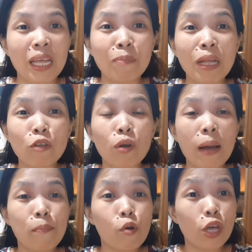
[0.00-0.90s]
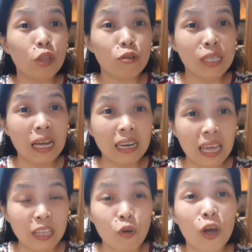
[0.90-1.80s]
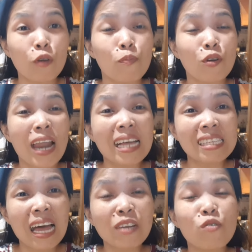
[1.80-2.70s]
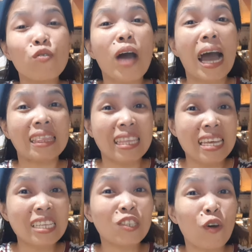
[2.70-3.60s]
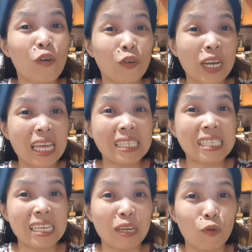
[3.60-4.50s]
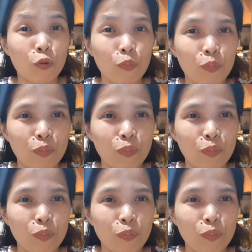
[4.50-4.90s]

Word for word: Tikman ko lang po ito saglit kung ano pong lasa nung ating chocolate syrup.